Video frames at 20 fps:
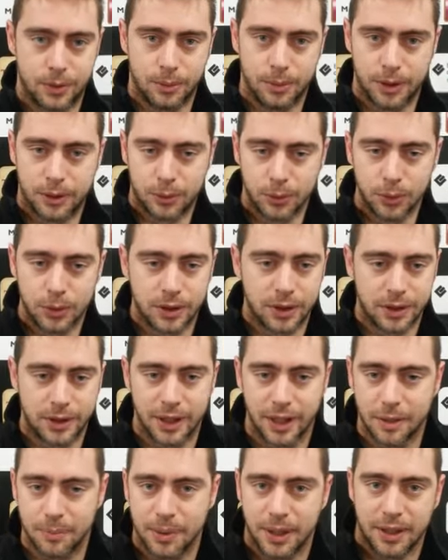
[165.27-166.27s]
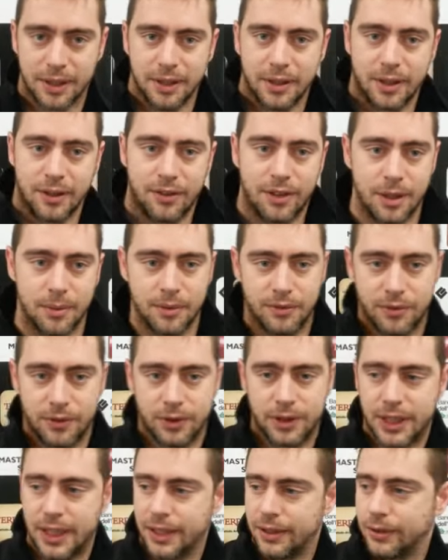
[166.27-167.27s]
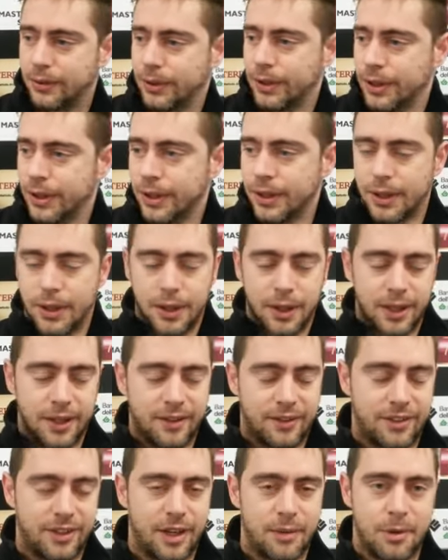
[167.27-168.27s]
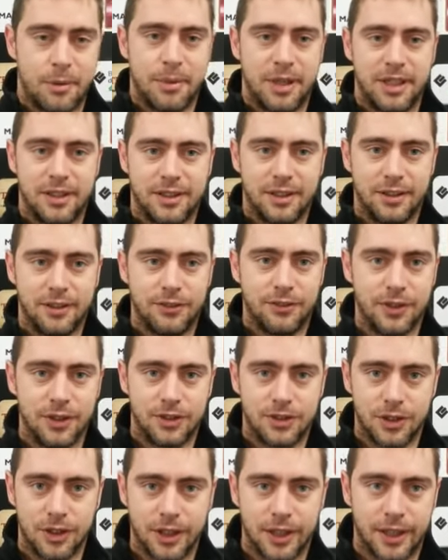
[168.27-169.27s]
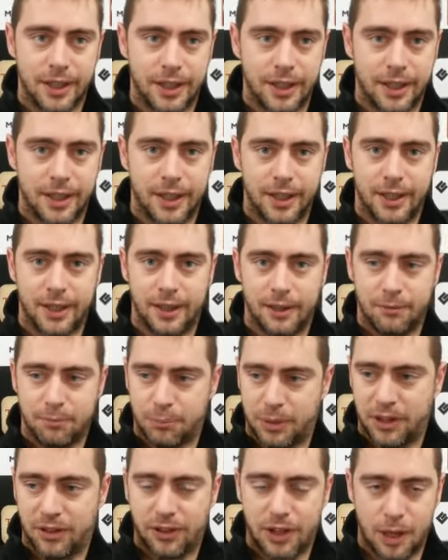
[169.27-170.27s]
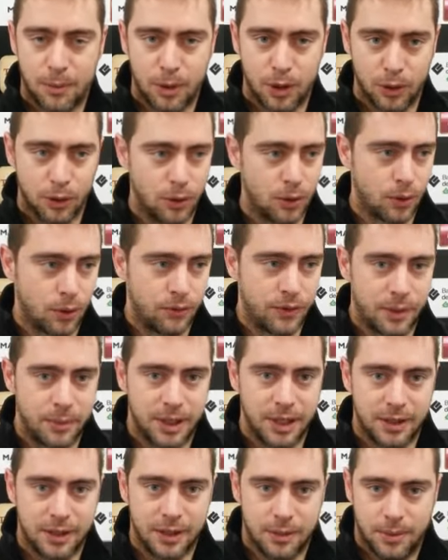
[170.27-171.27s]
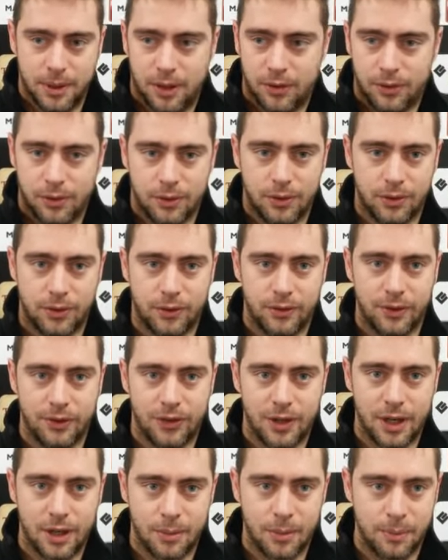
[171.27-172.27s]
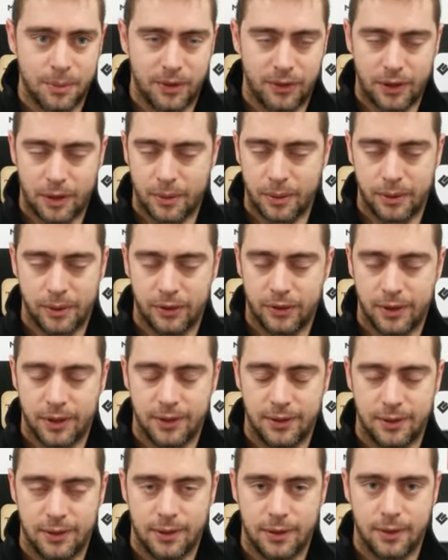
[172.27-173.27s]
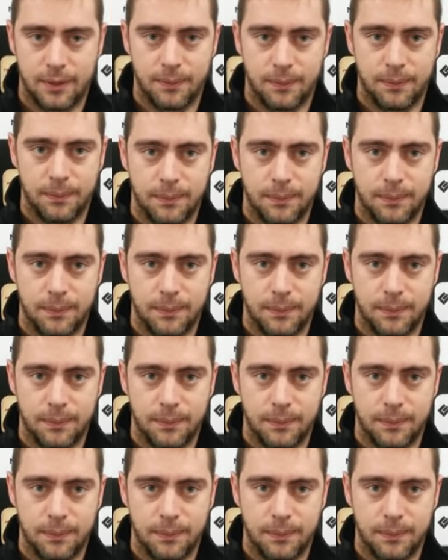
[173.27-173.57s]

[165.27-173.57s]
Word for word: come tutte le partite che stiamo affrontando estremamente difficile, pensiamo a loro ovviamente perché sono i nostri avversari, ma pensiamo a noi stessi.